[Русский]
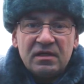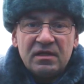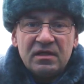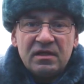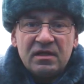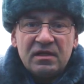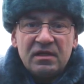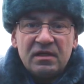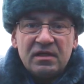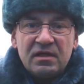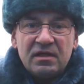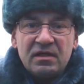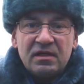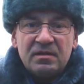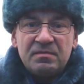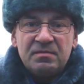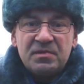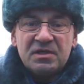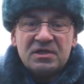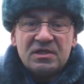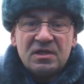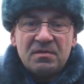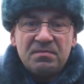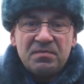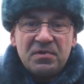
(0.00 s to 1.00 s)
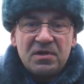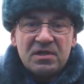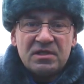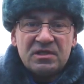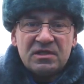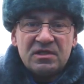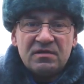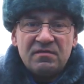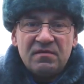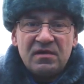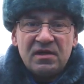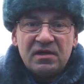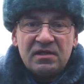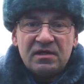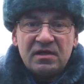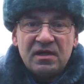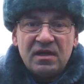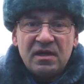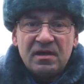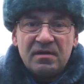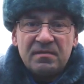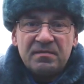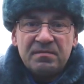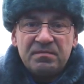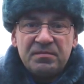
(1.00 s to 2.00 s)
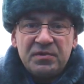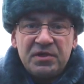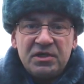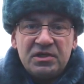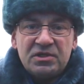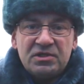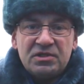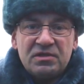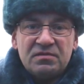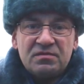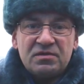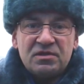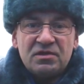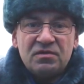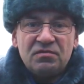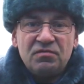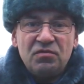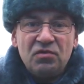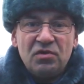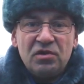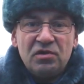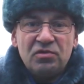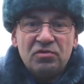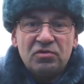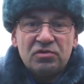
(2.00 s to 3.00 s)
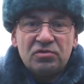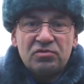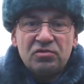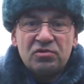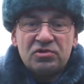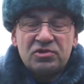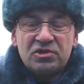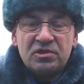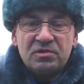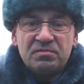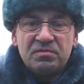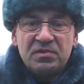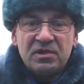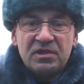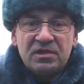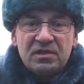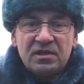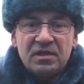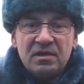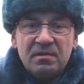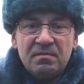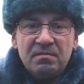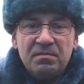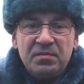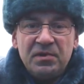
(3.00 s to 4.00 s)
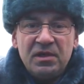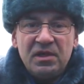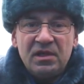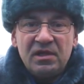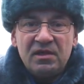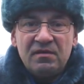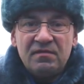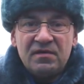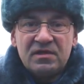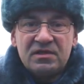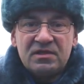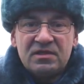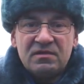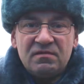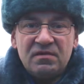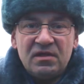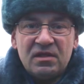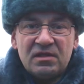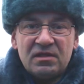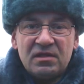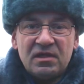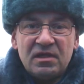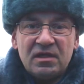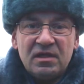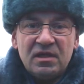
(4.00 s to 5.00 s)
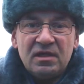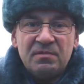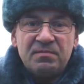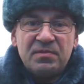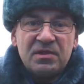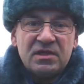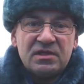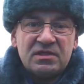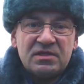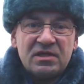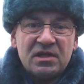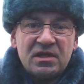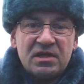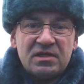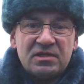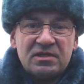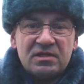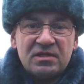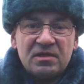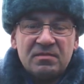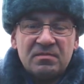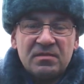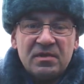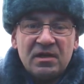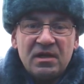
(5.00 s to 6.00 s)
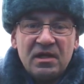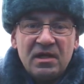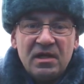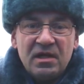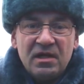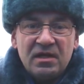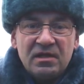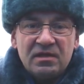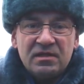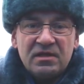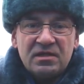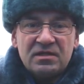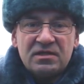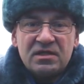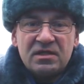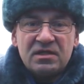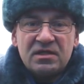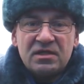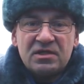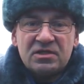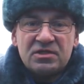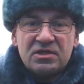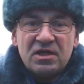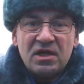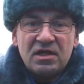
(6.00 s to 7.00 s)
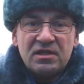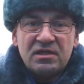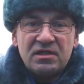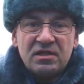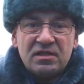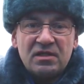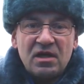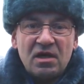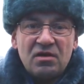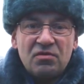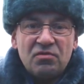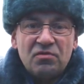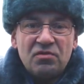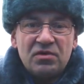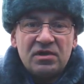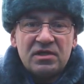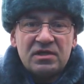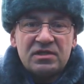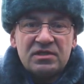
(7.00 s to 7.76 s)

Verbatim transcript: э, безопасного льда. Прежде всего лед должен быть белого цвета и прозрачным, не содержать никакой